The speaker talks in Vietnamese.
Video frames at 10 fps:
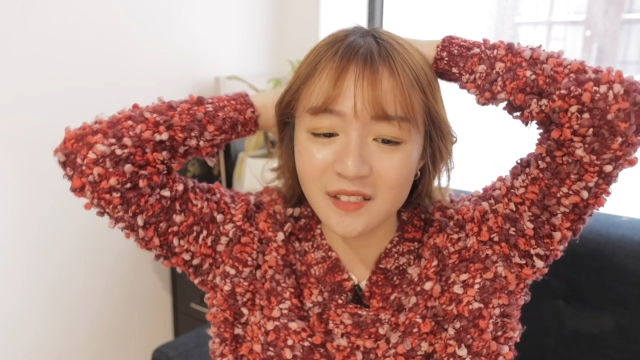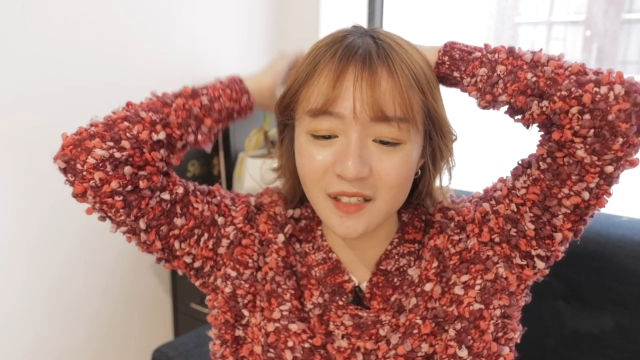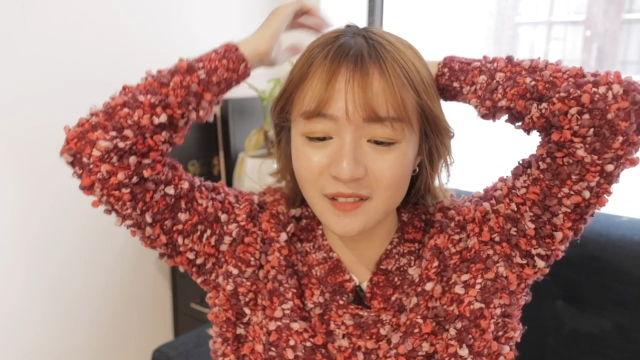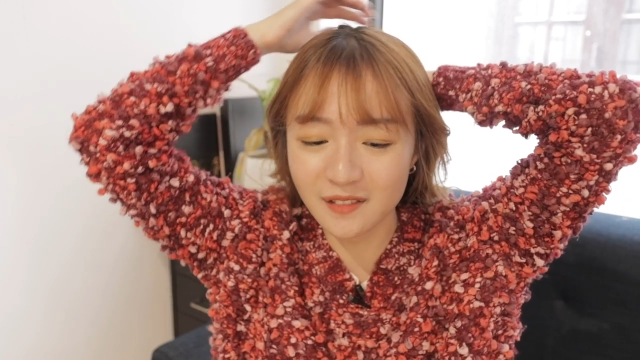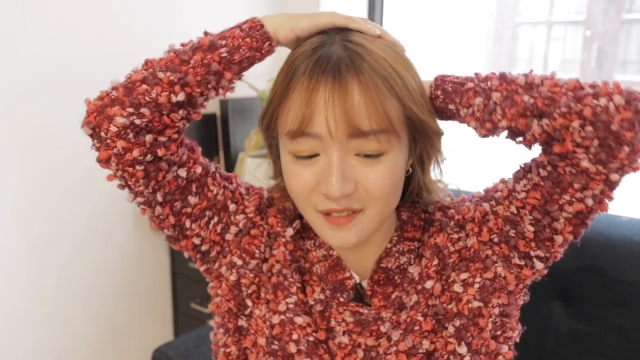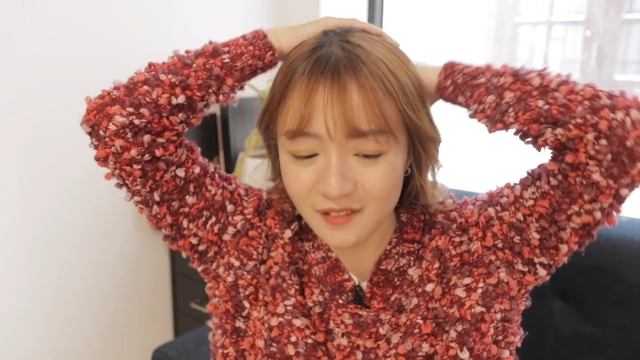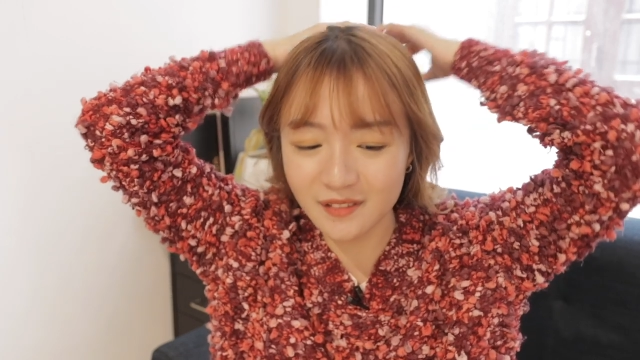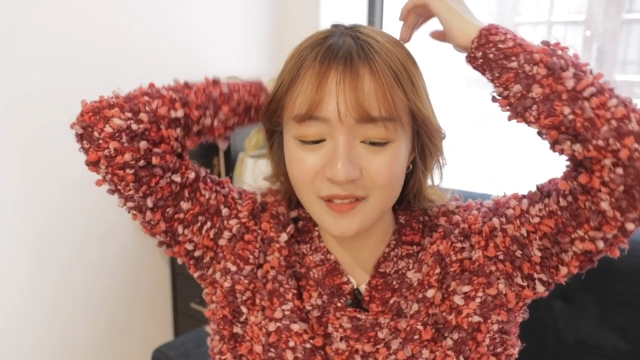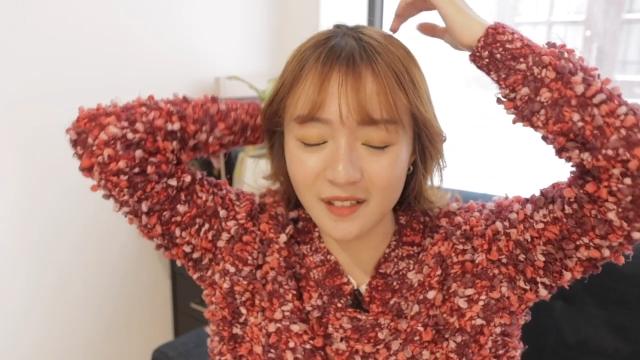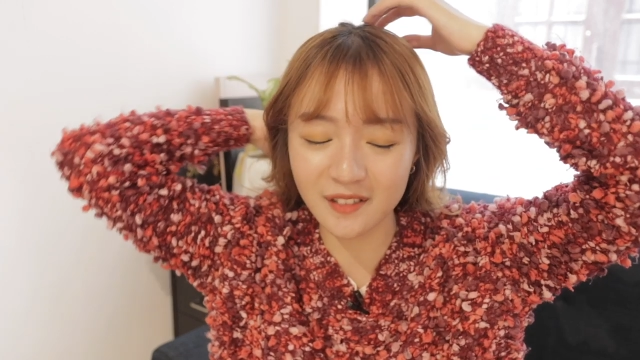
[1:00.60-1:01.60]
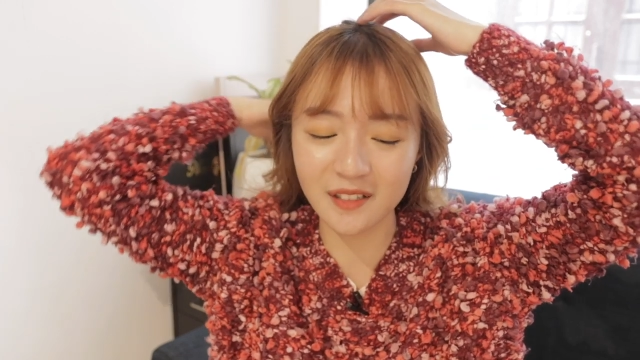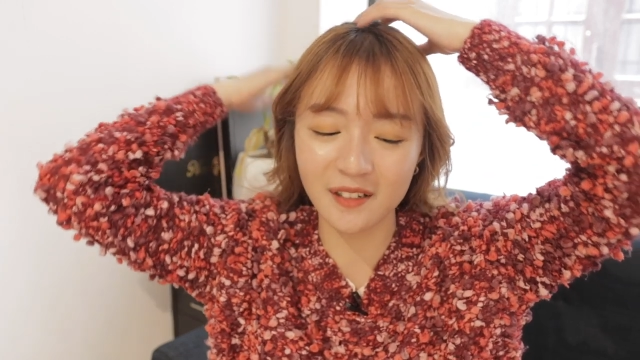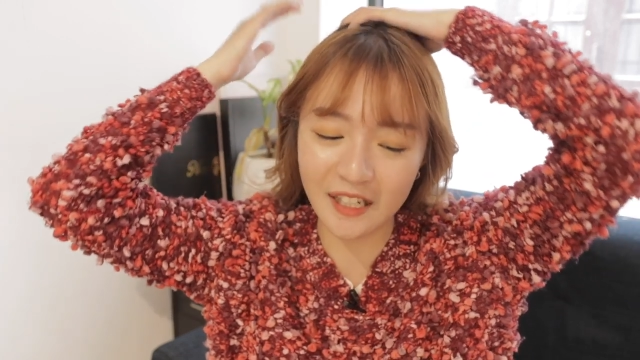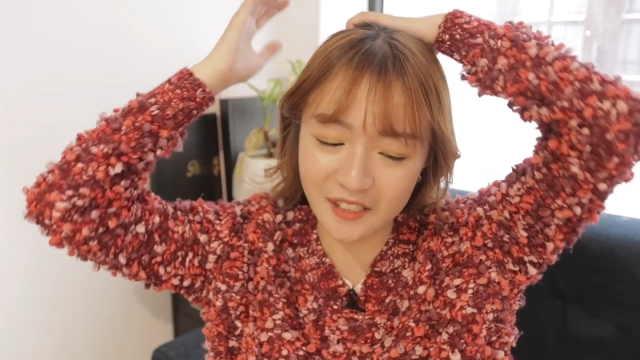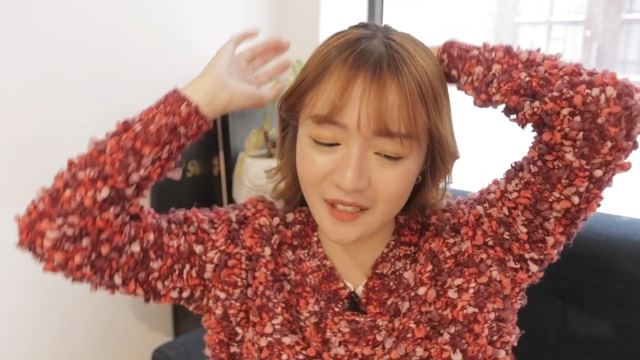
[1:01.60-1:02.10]
trừ thật
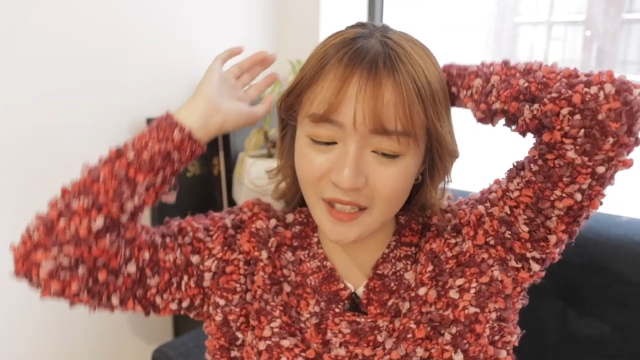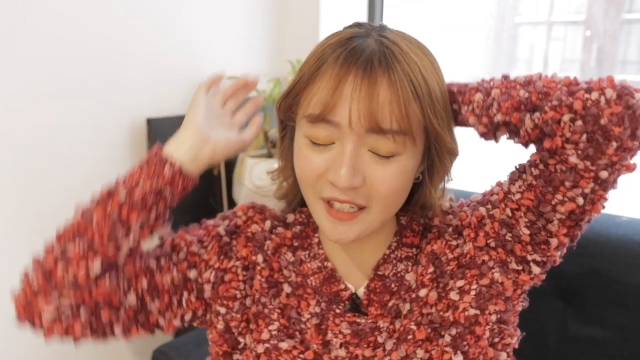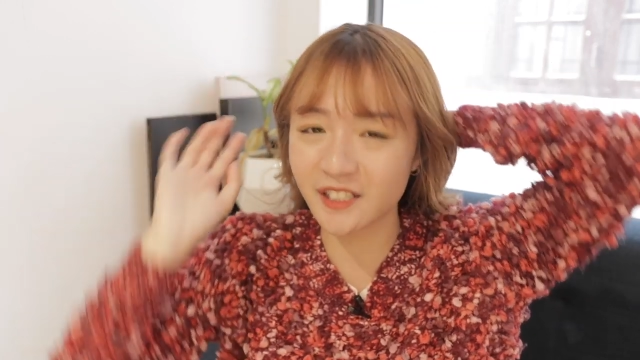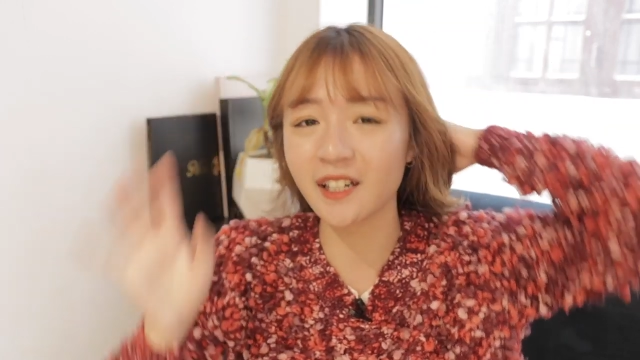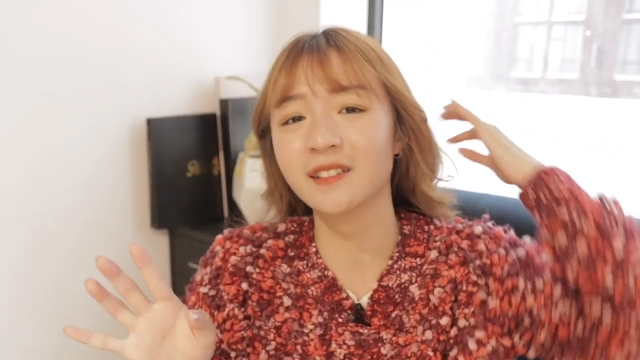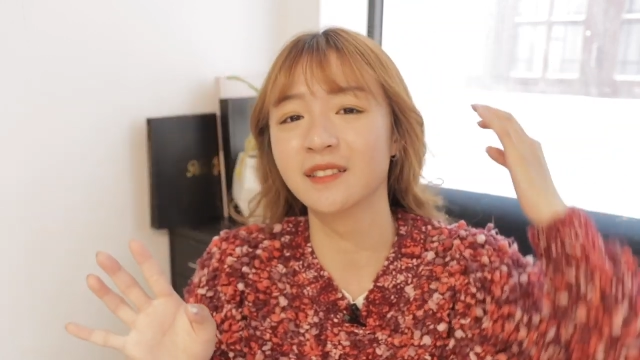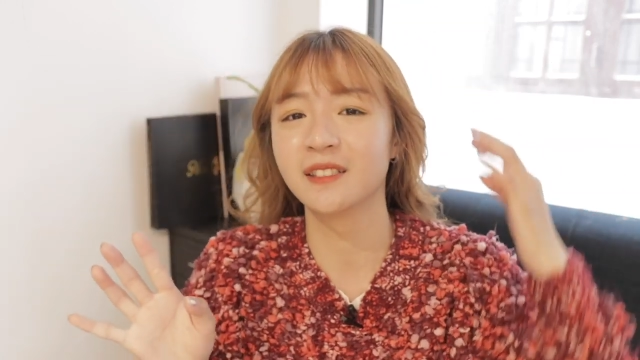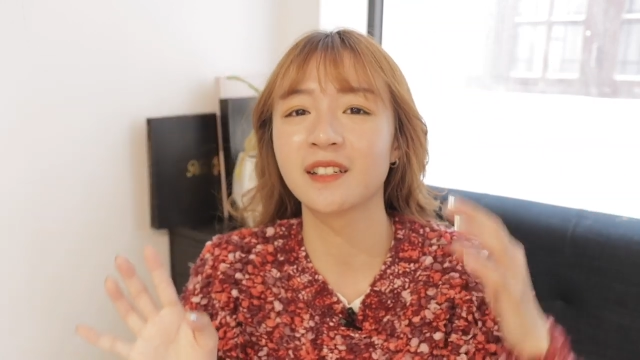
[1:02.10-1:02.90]
sự là chỉ trừ